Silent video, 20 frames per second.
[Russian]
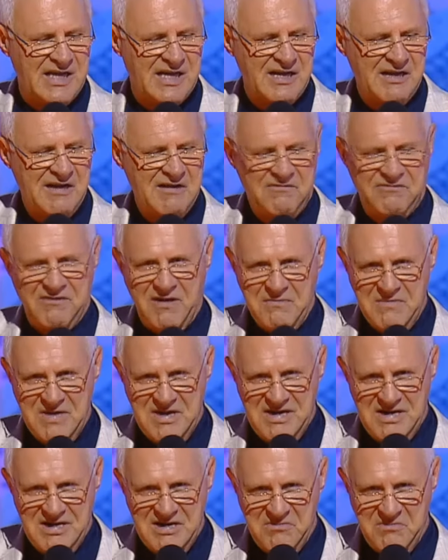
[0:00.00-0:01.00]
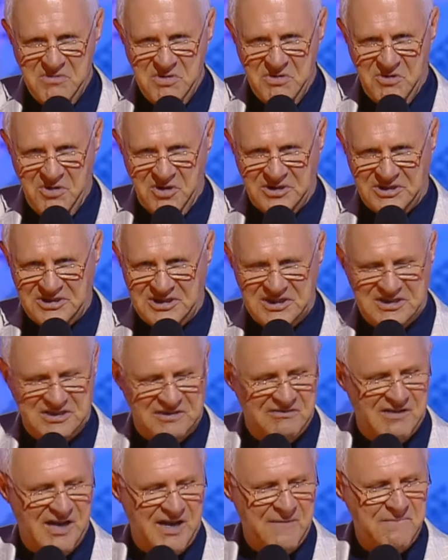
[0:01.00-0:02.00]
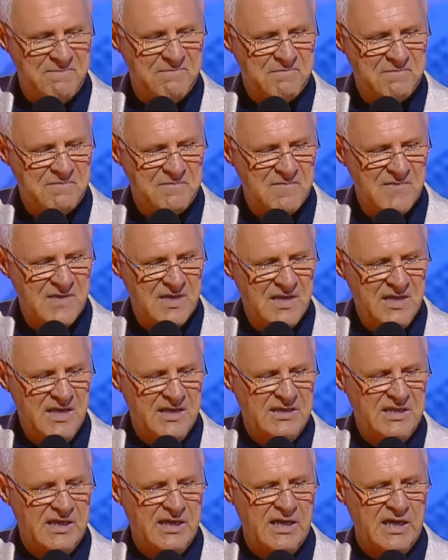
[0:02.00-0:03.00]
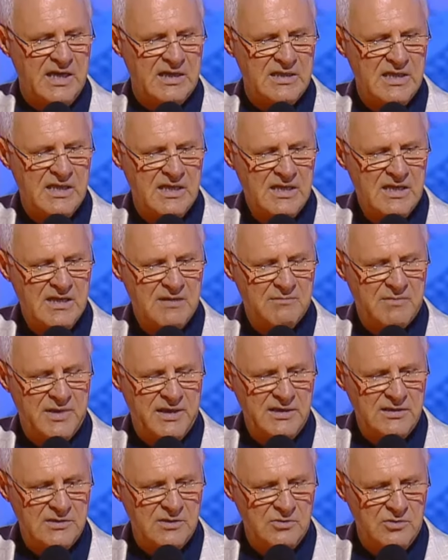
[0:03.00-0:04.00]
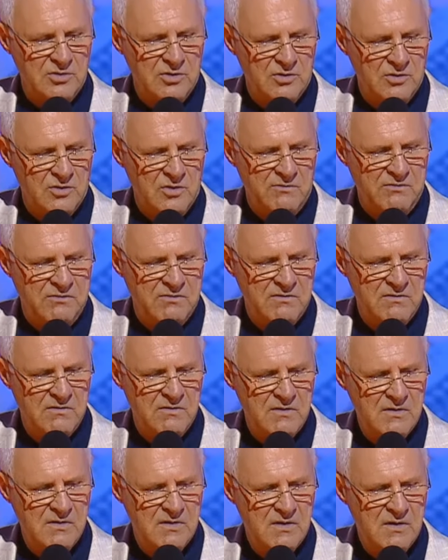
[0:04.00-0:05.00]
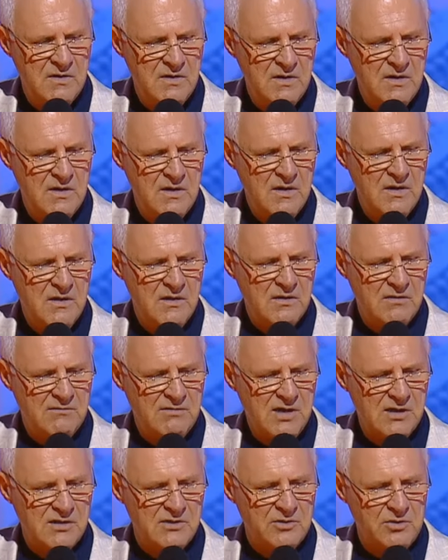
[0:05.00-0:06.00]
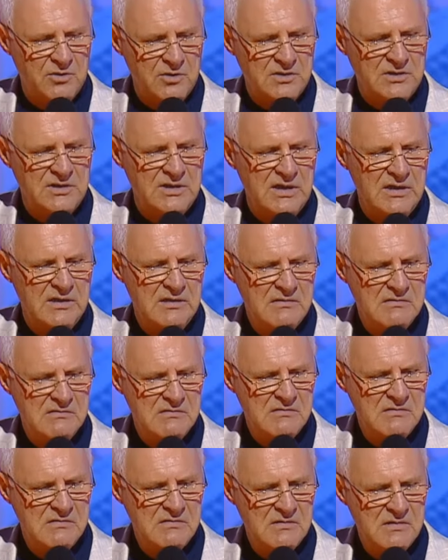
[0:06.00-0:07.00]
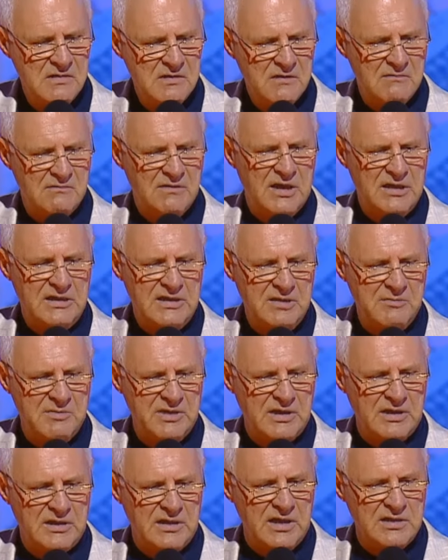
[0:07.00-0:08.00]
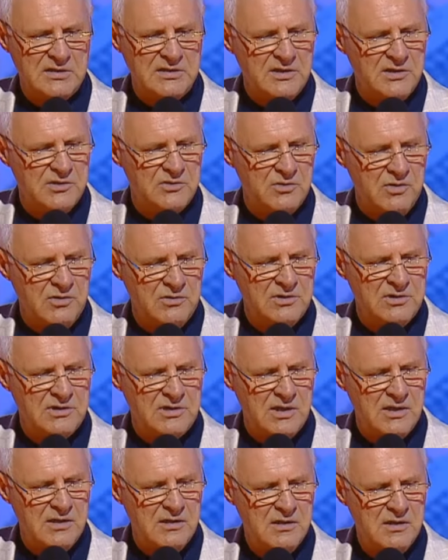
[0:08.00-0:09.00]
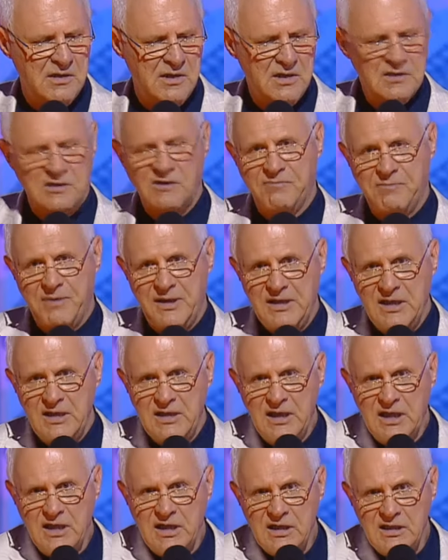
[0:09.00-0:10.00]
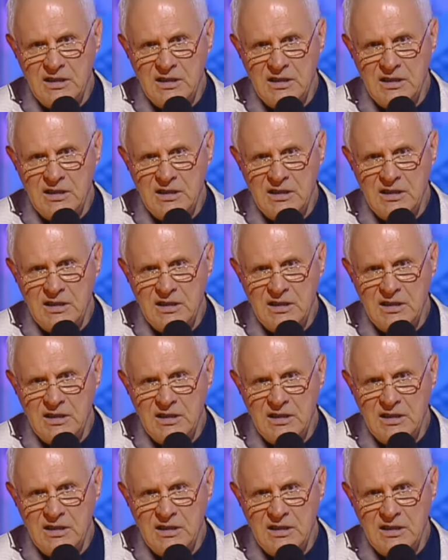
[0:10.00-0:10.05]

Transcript: так, фамилия, имя, отчество. И эти говорят, Борис Гудунов, Иван Грозный, Владимир Красное Солнышко. Совпадение,